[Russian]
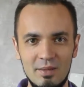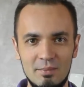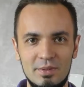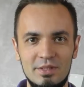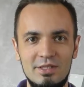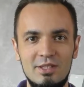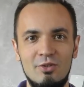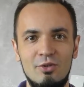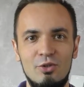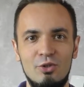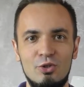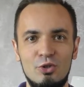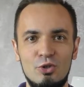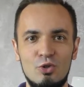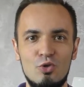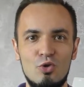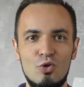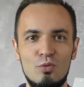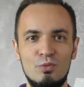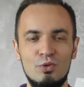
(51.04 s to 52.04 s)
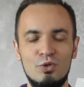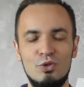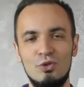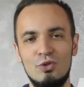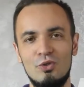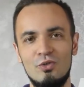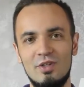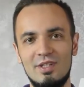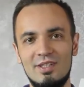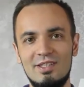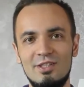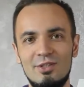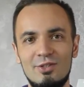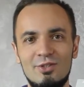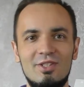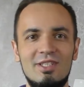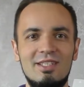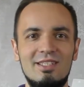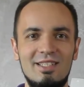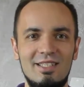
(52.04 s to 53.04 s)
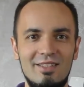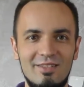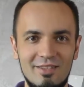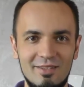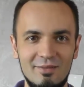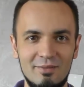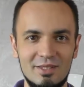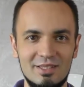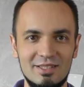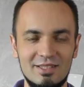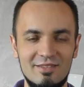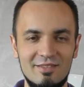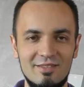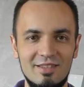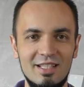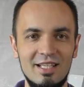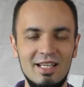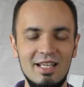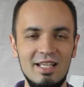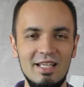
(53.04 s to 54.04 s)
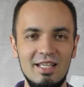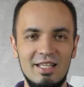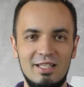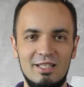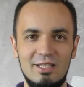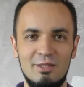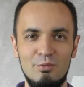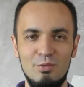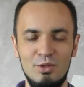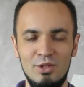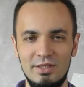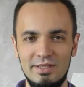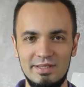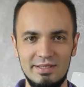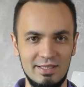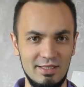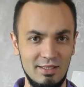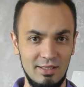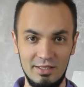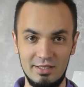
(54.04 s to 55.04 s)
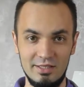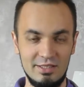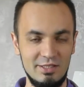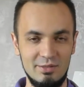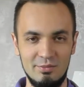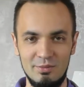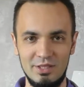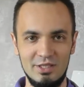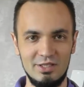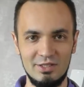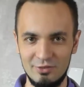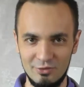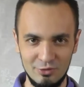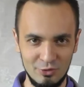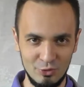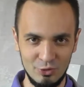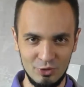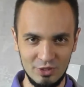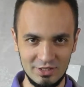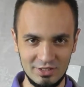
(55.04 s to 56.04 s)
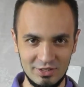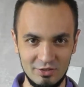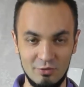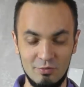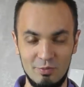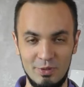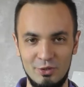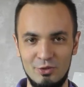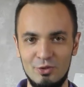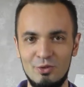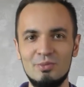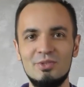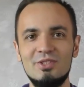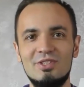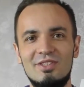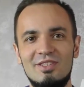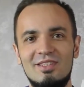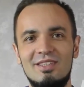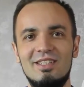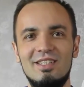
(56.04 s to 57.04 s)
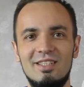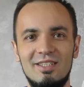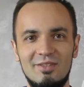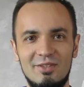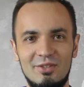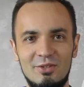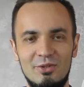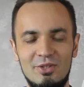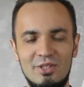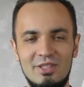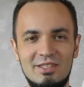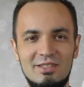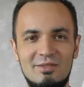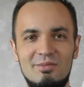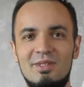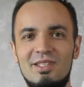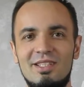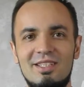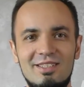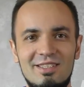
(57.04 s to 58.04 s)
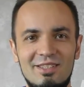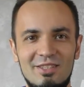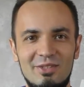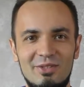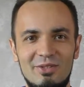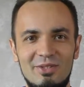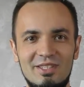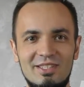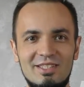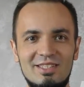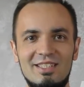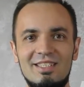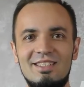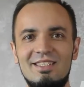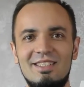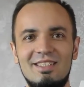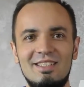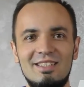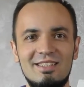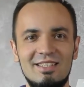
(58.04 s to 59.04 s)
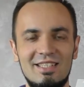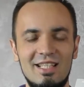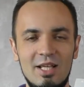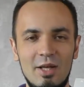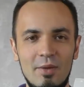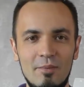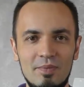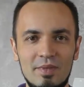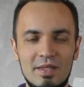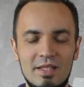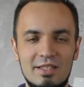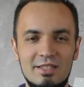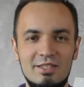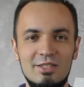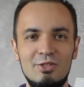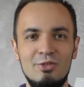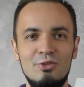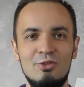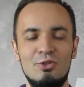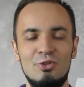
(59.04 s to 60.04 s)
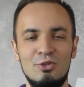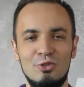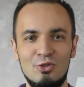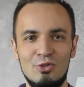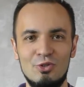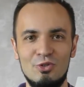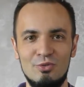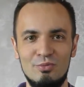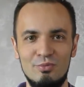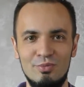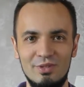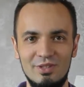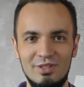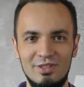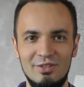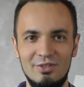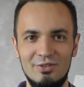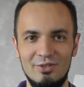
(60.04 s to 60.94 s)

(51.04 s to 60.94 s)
Мы делали трехкомнатную квартиру на севере Москвы, и там было целое семейство юристов, потомственные. Юрист-мать, юрист-отец. И сын у них тоже был